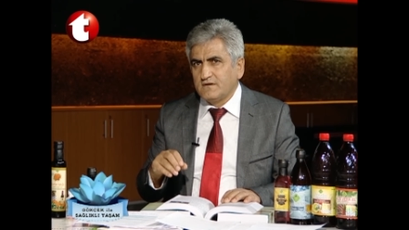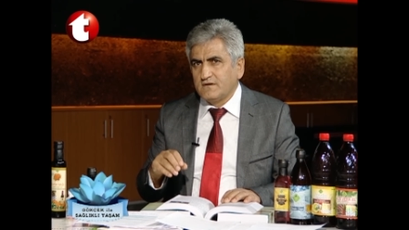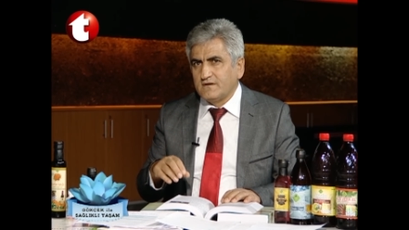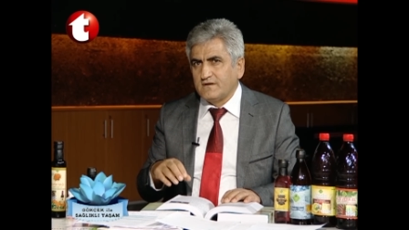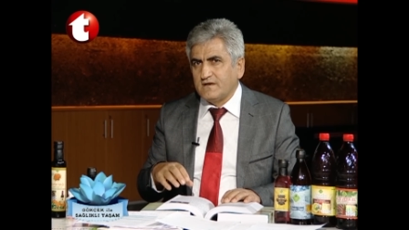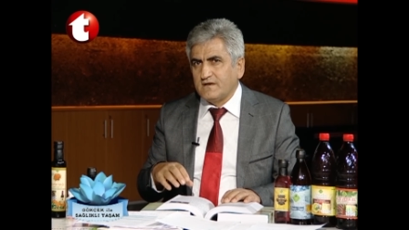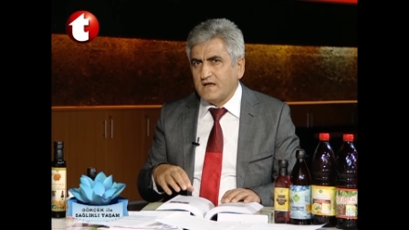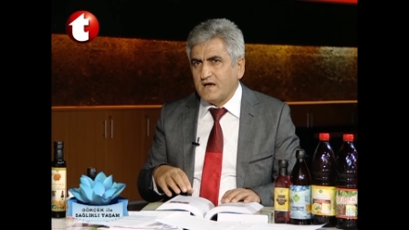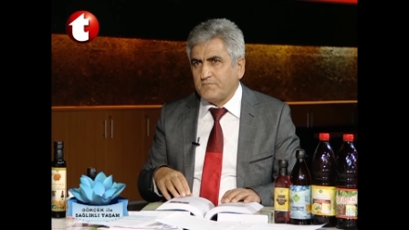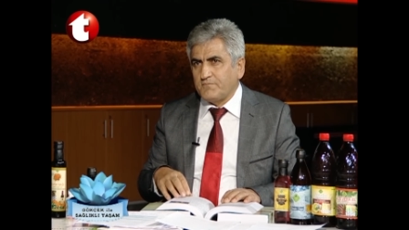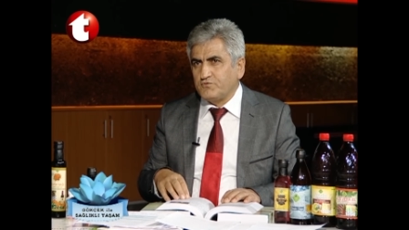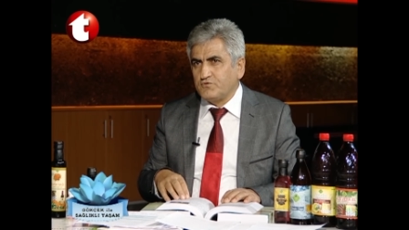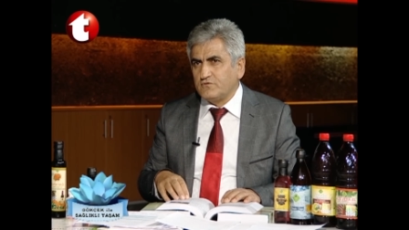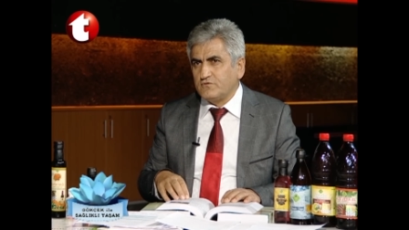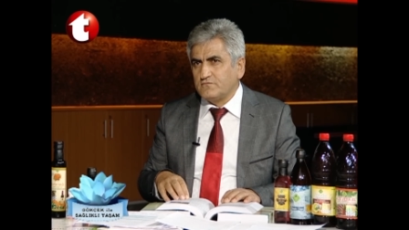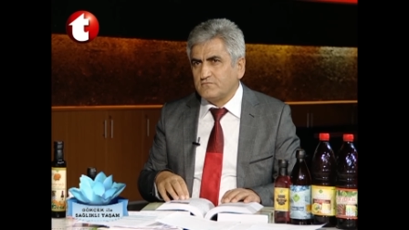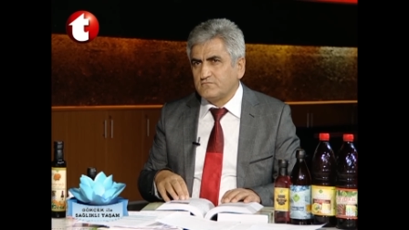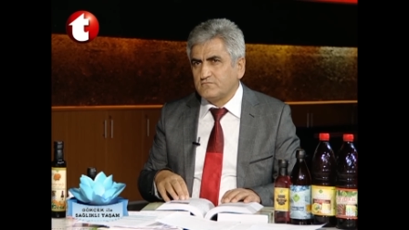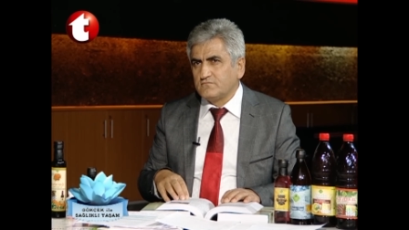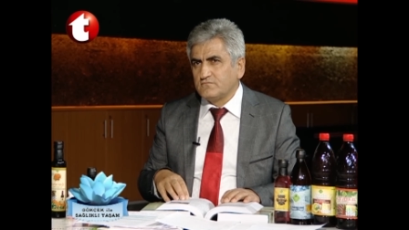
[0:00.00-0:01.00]
ne yapıyor?
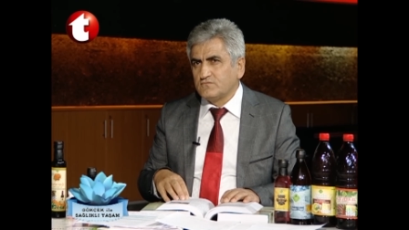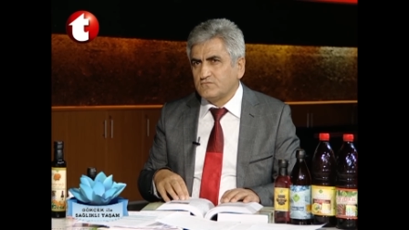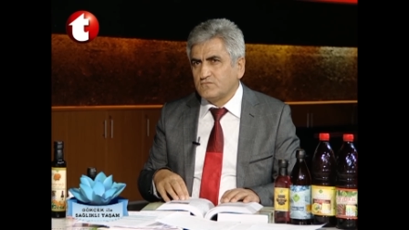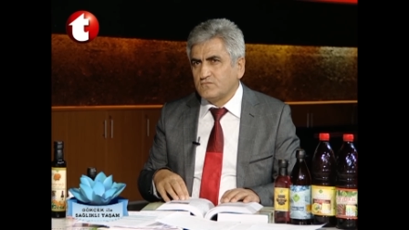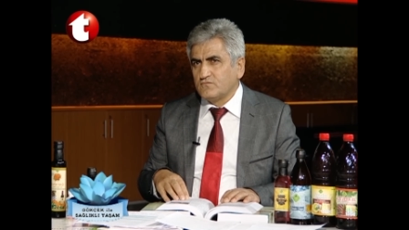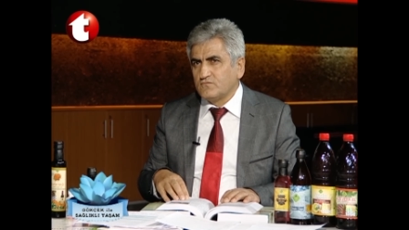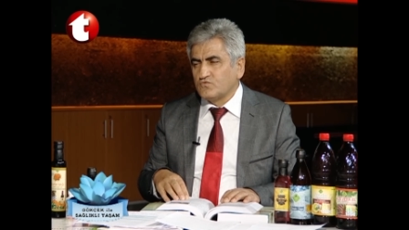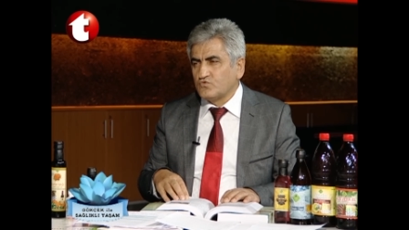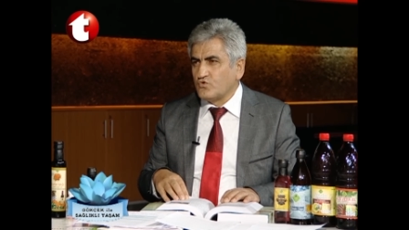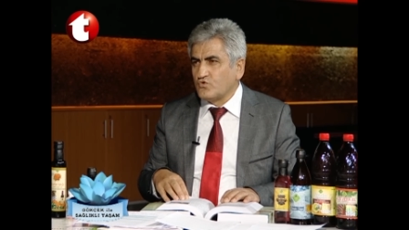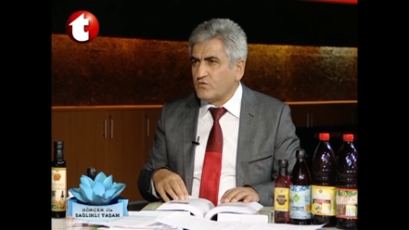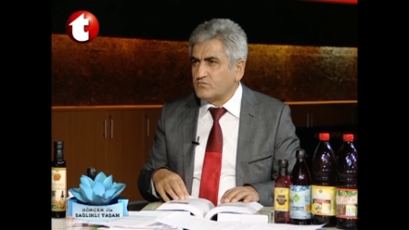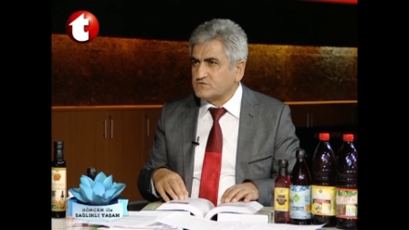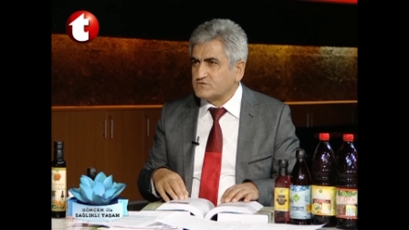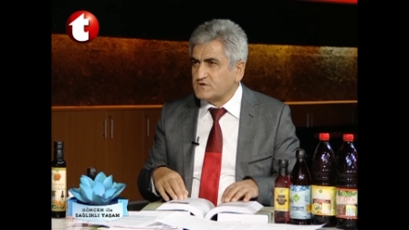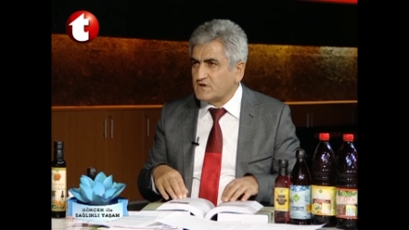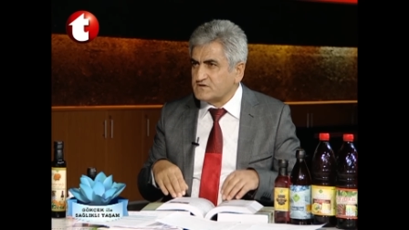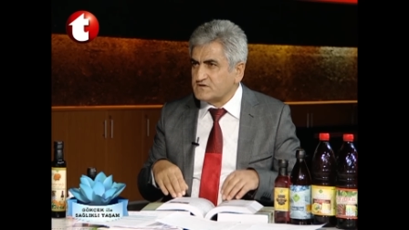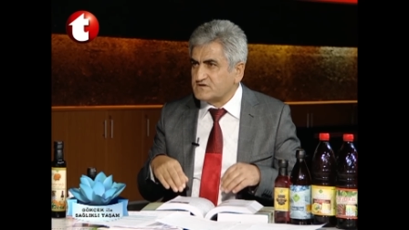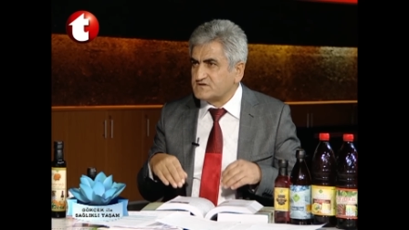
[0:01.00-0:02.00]
Doğum
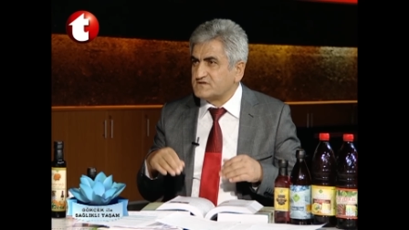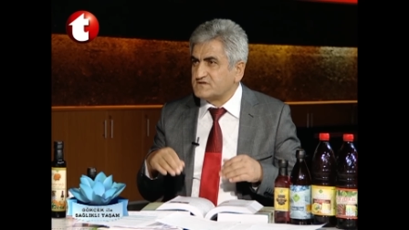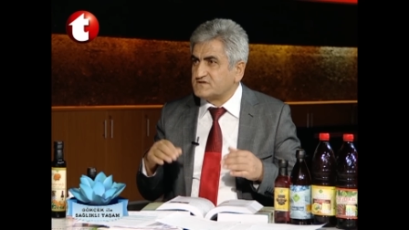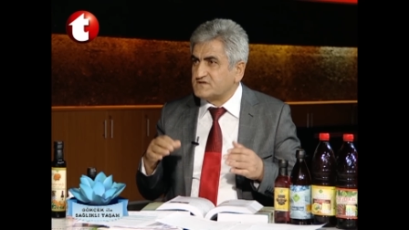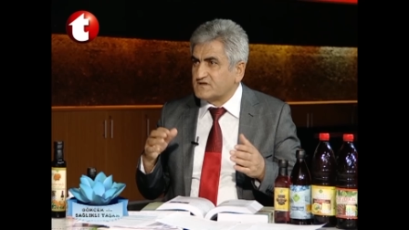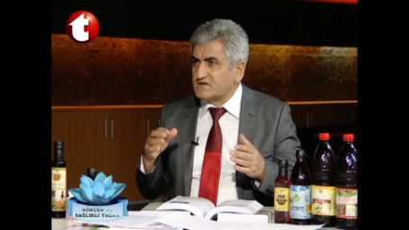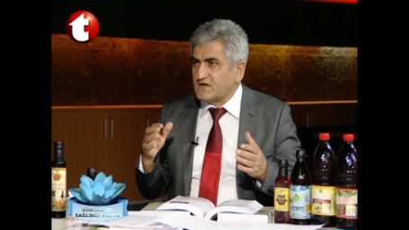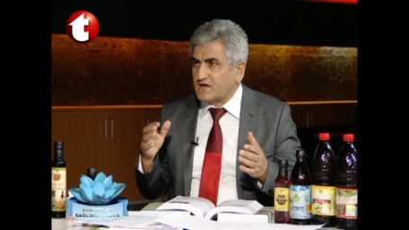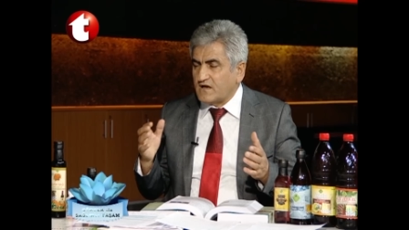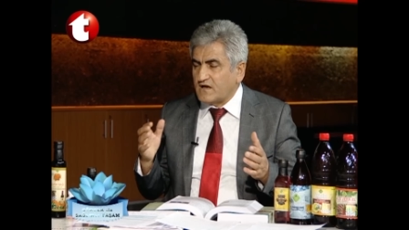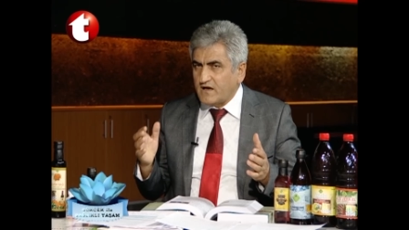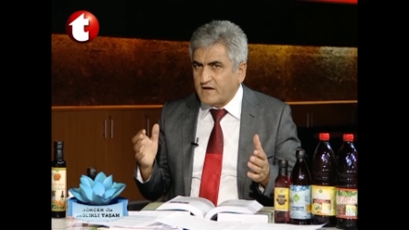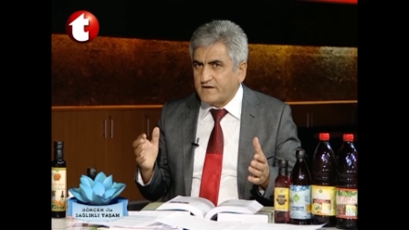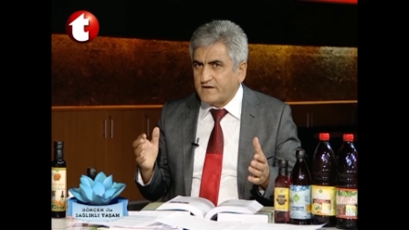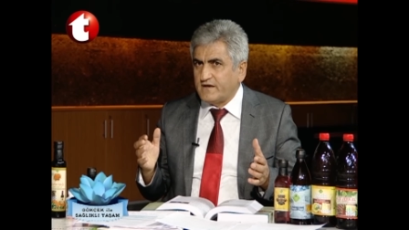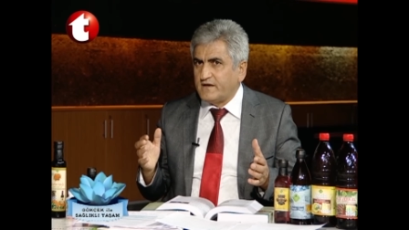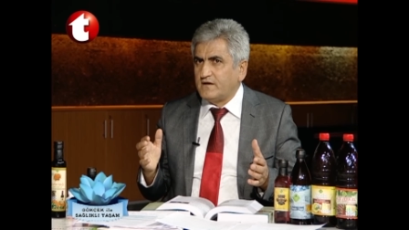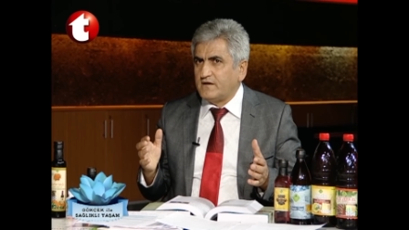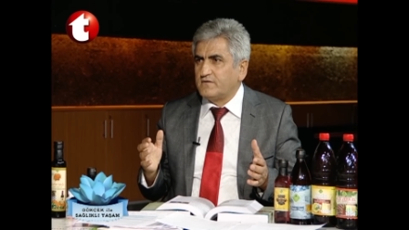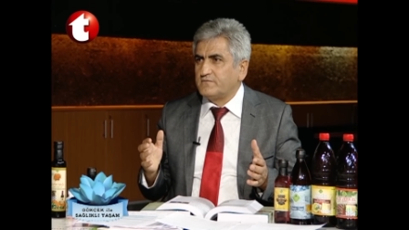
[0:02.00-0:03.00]
sancısı çeken
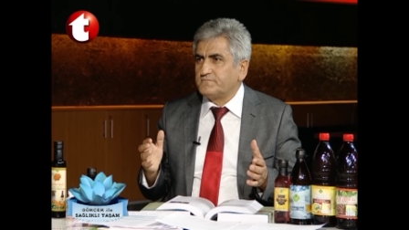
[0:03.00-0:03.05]
anne